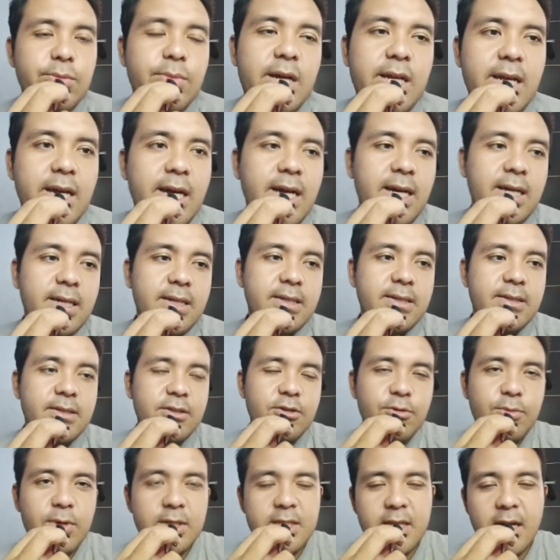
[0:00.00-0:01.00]
coba ya.
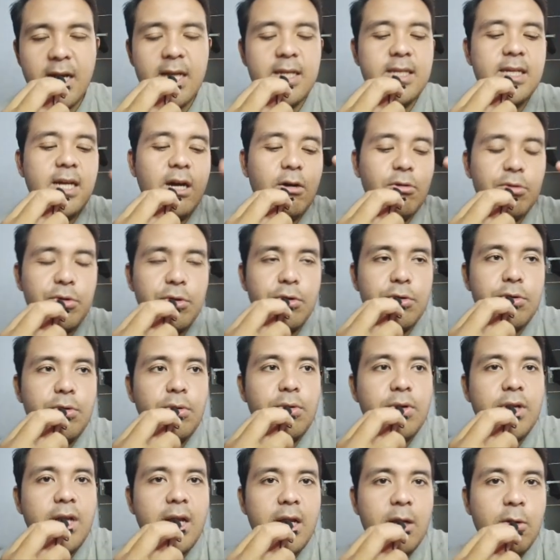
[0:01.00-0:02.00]
Coba jangan di auto
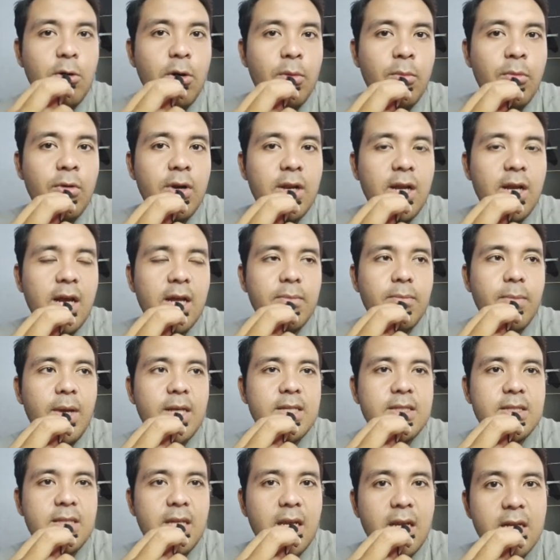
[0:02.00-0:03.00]
dulu deh. Gue mau lihat
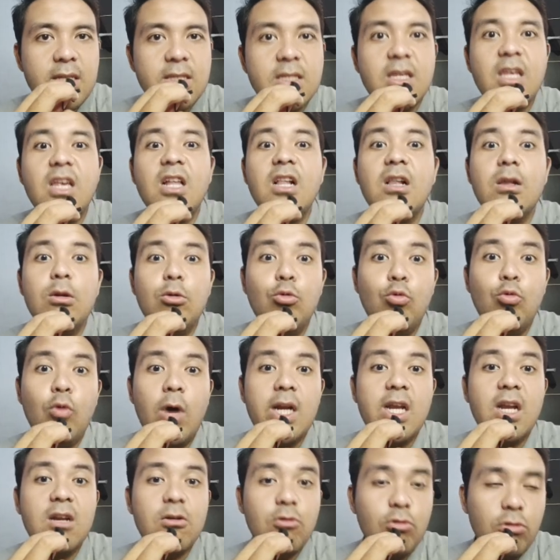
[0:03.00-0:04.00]
basic skill
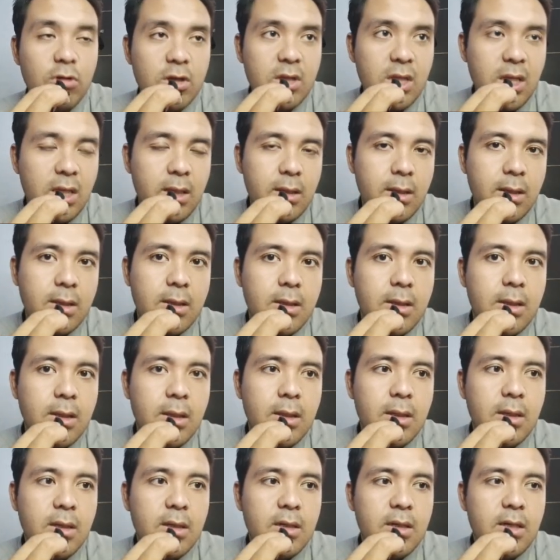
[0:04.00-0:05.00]
2 dan ultinya.
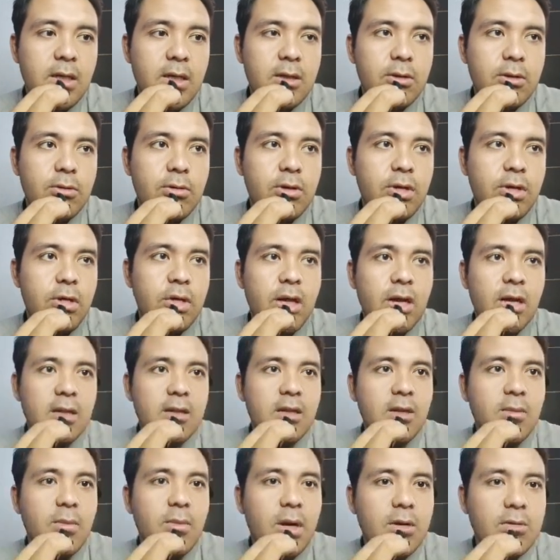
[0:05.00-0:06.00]
Itu nih
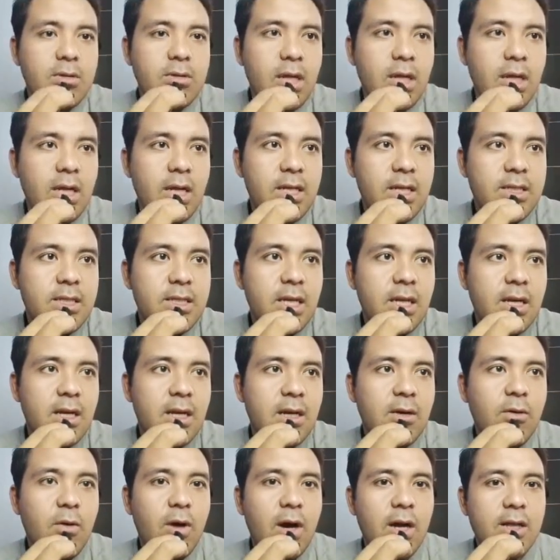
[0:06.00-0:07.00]
karakter baru si licik.
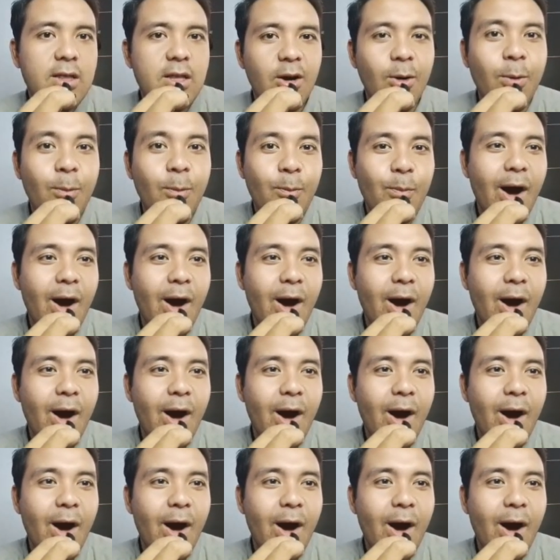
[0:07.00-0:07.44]
Gua nggak tahu